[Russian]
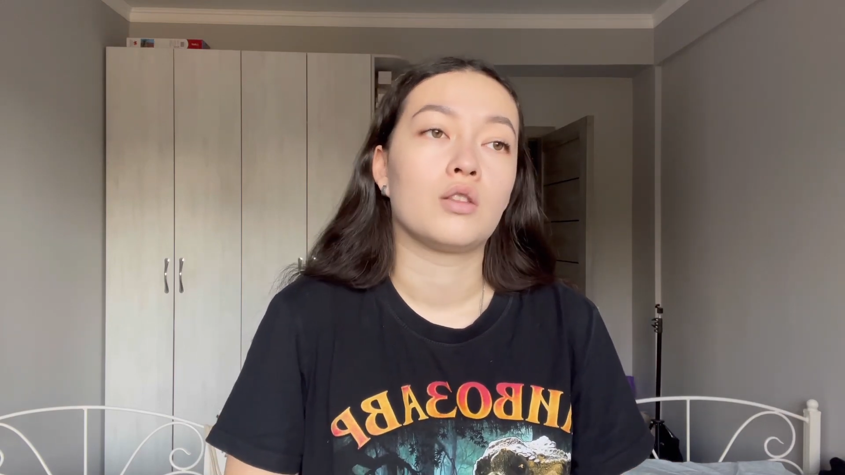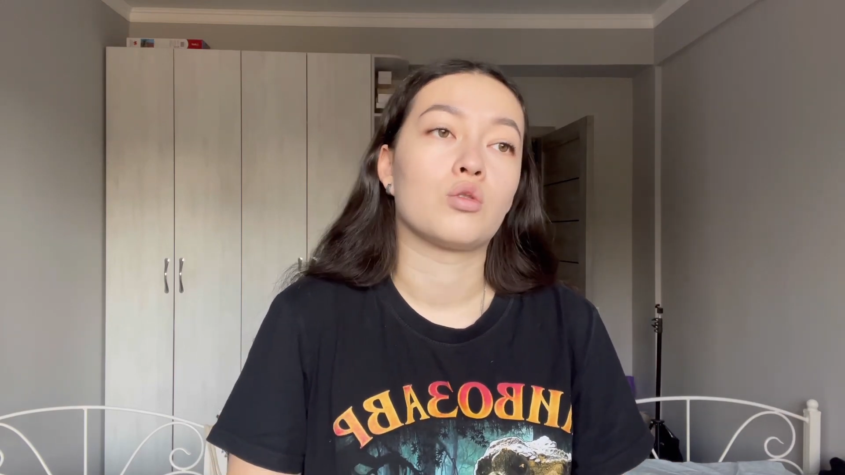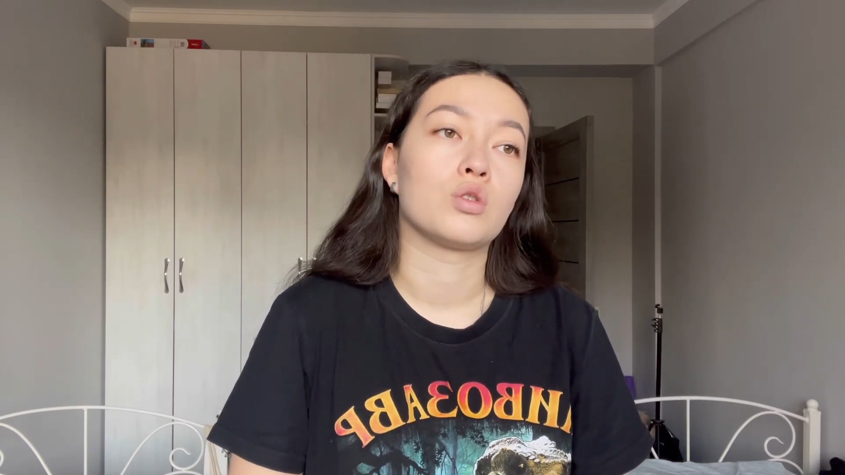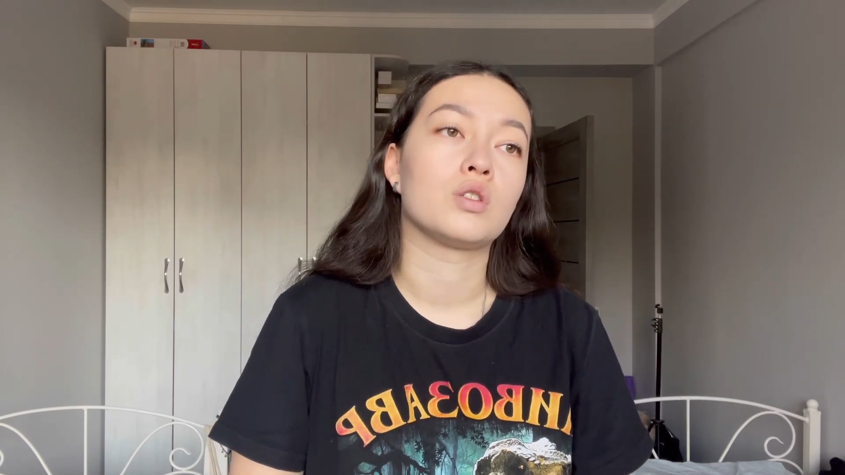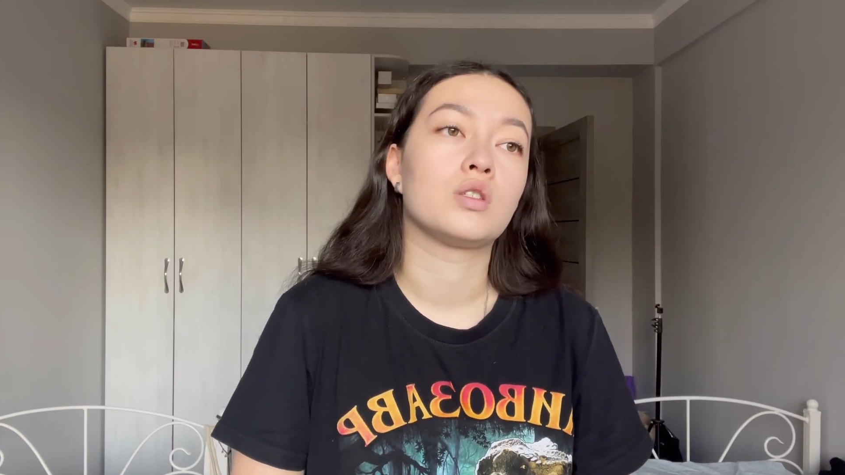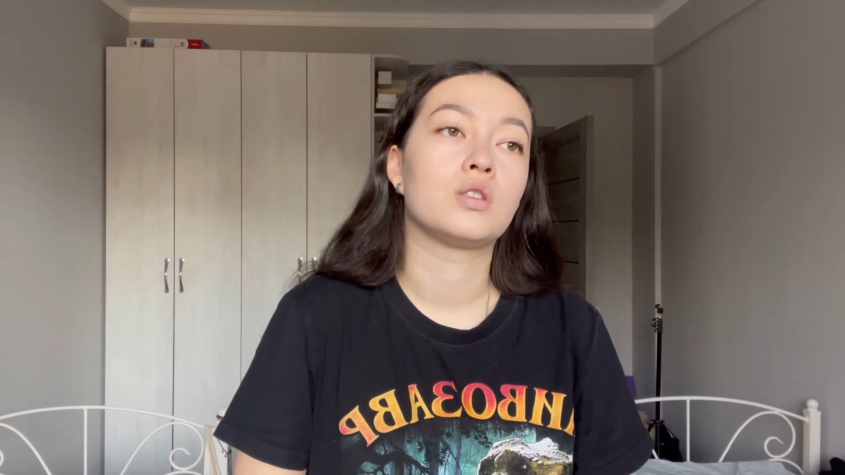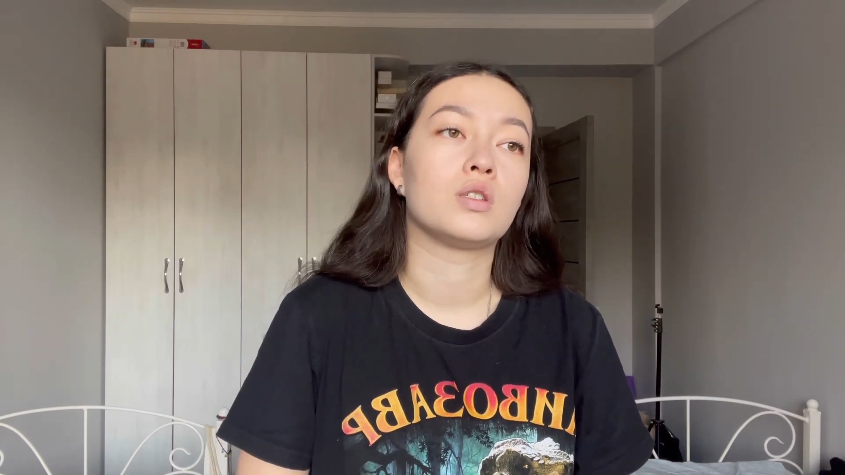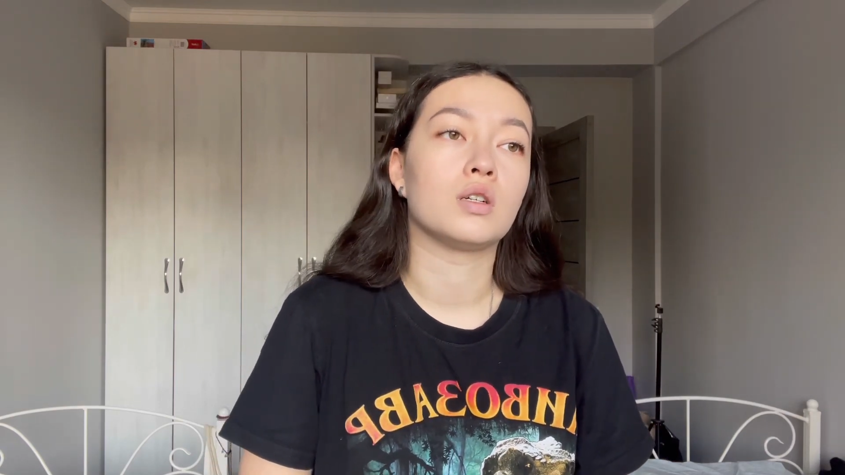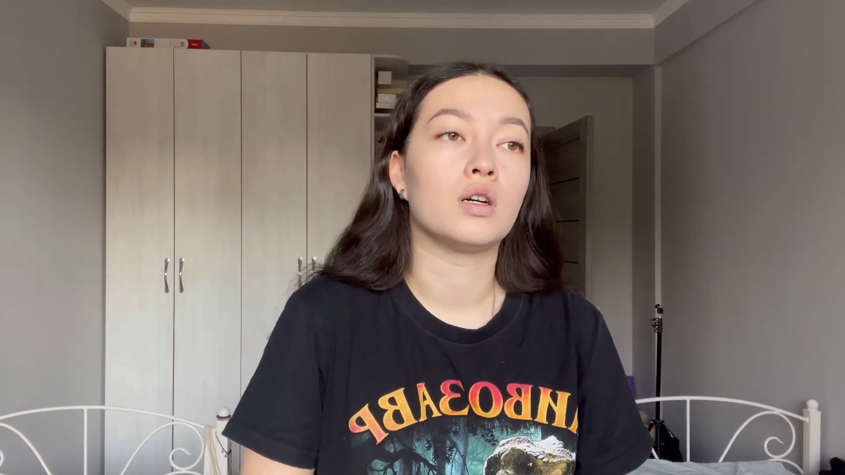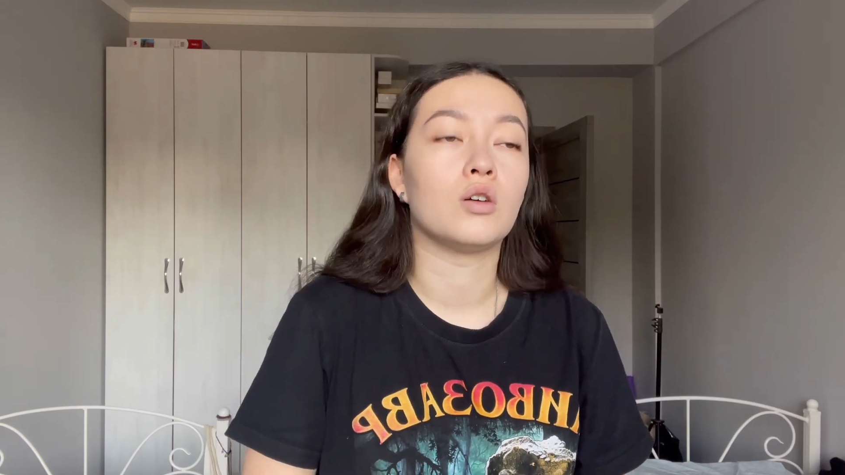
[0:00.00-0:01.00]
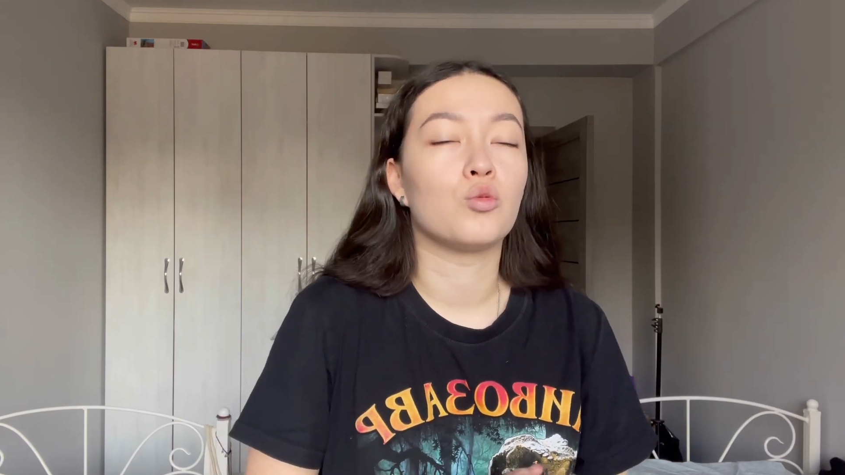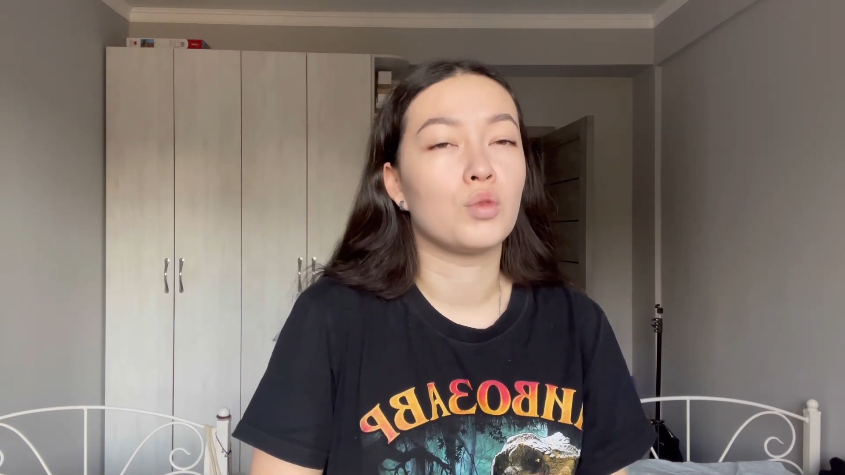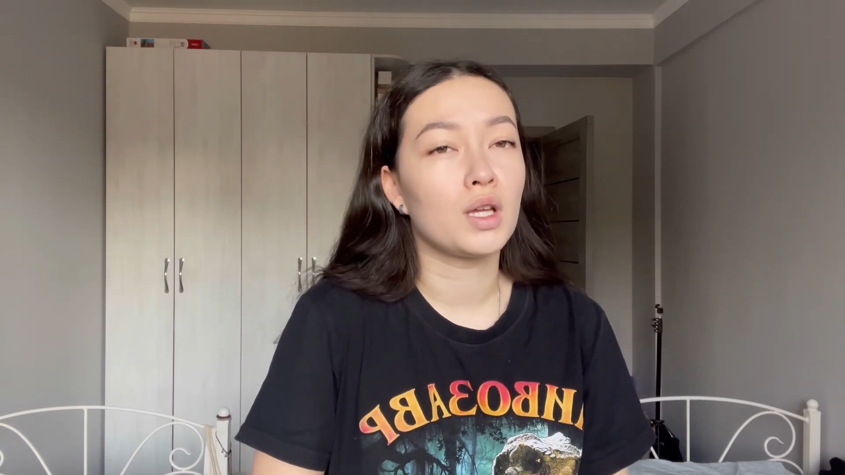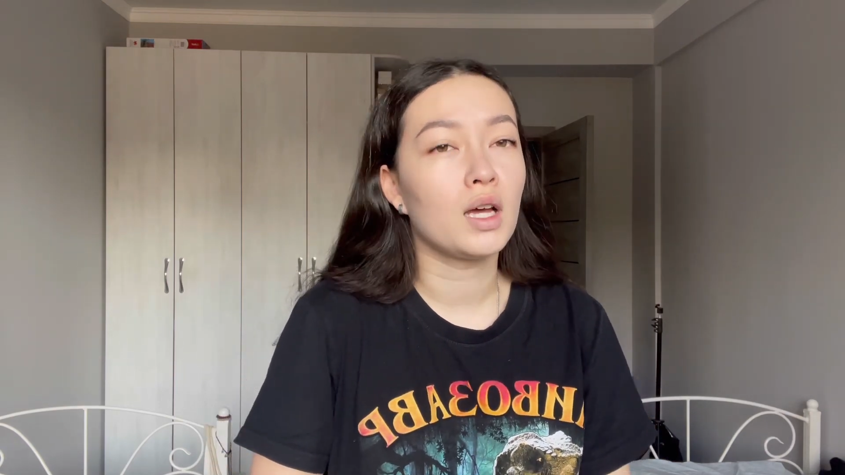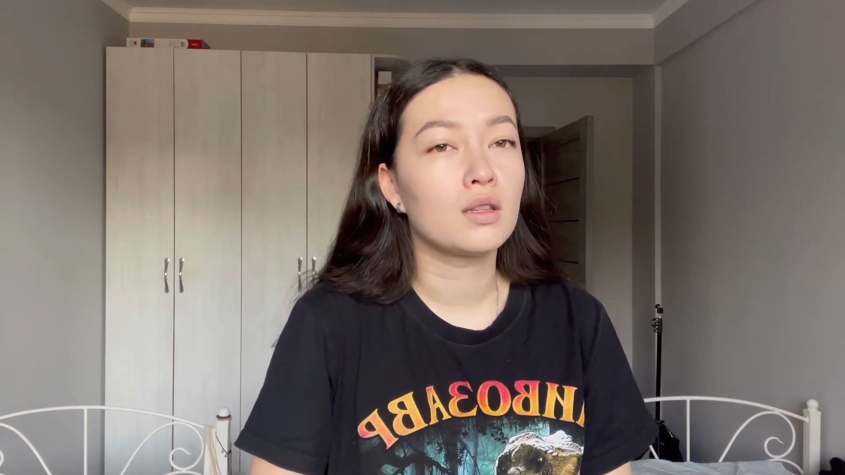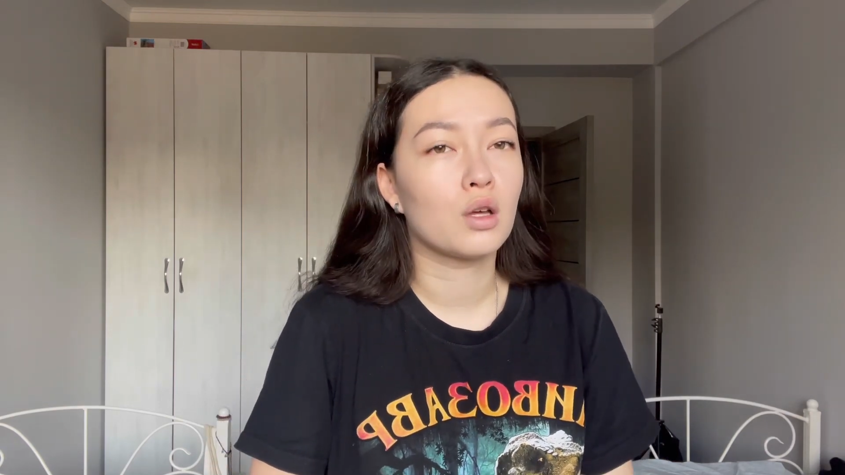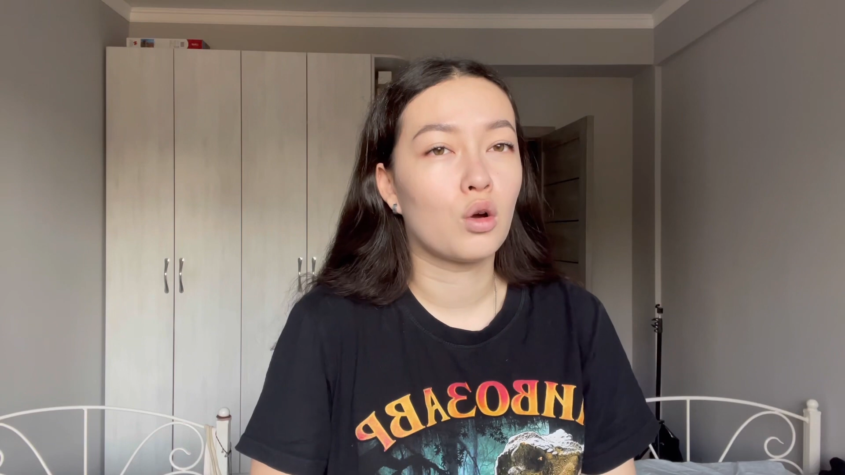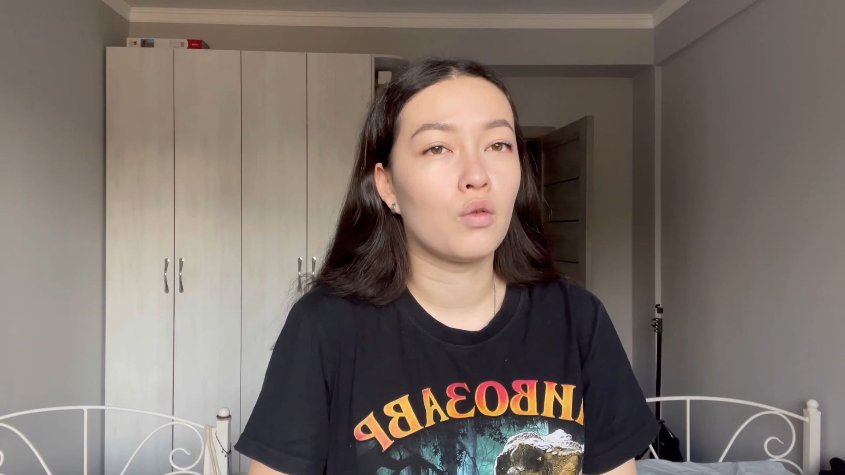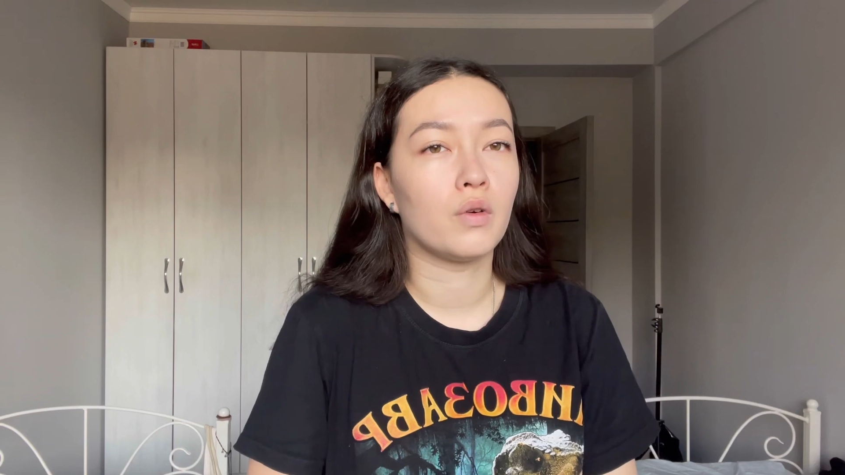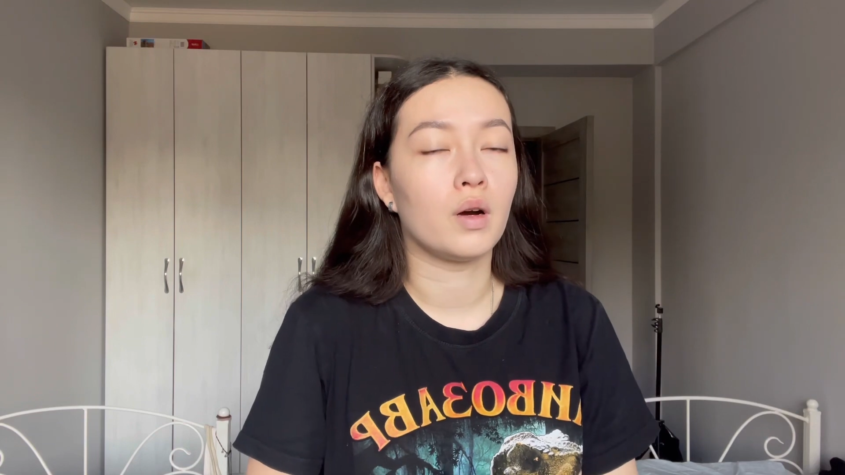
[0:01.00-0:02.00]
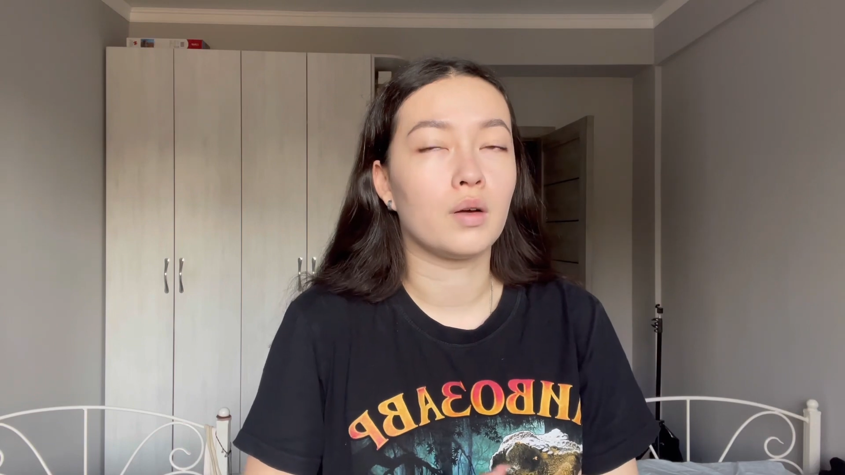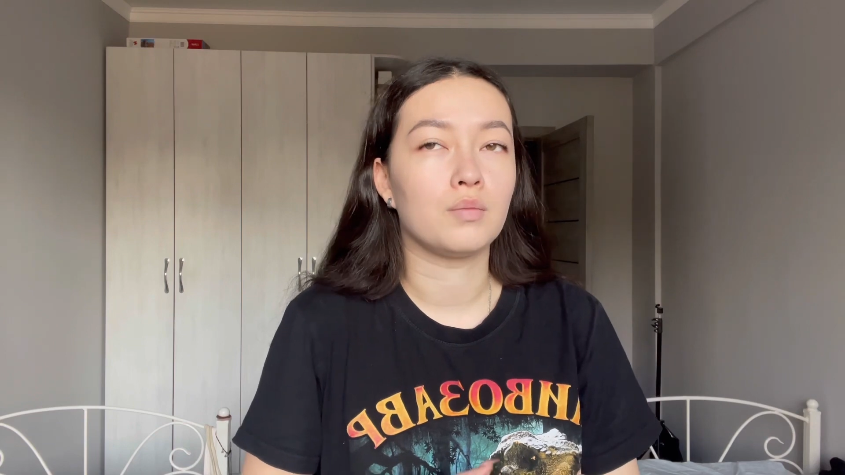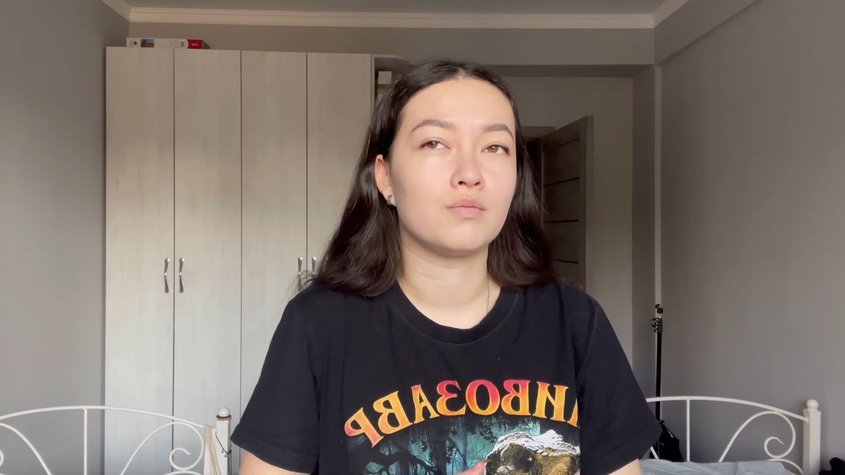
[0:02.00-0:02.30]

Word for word: То есть э, у меня такого